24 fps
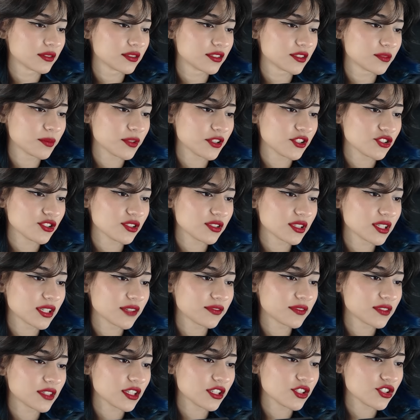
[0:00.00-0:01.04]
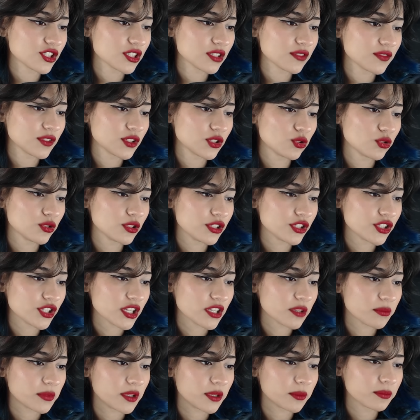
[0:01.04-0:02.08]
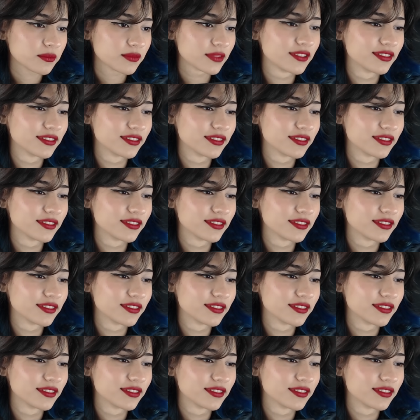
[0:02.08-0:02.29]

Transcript: Special gift deyince video yiyecek miyim?